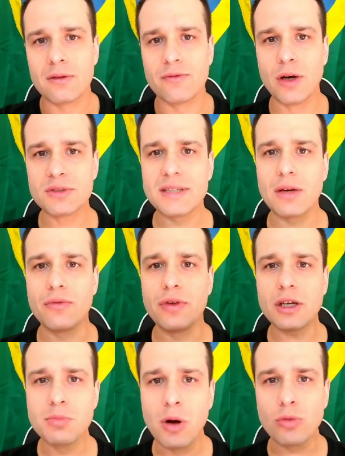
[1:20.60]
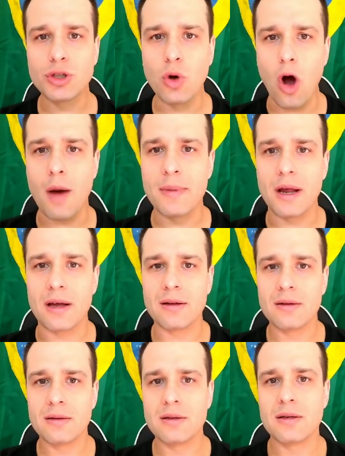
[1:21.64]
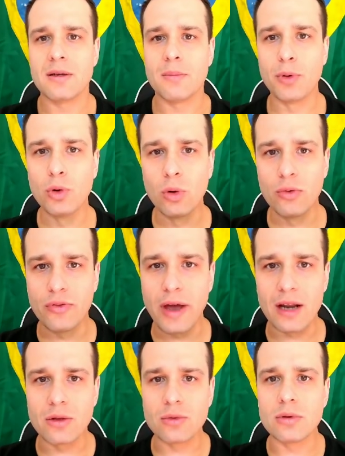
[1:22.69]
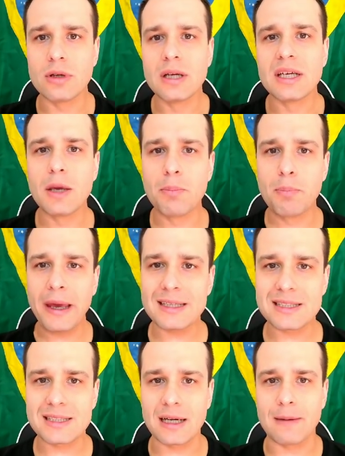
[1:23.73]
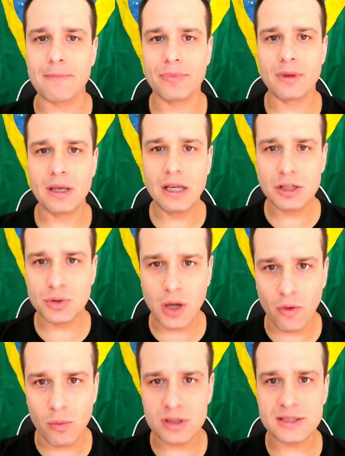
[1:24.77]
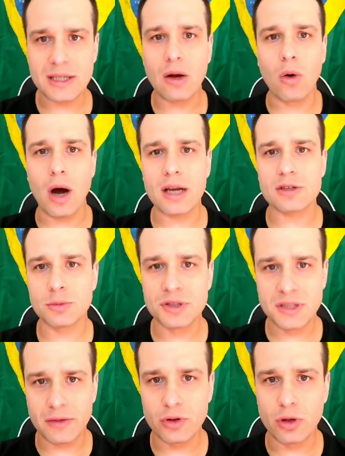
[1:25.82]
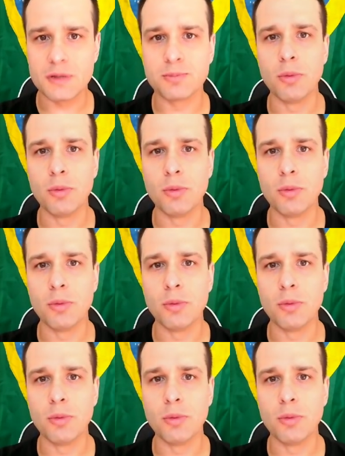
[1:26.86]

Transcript: vão servir de mão de obra para um governo que pensa isso que eu vou mostrar agora sobre os servidores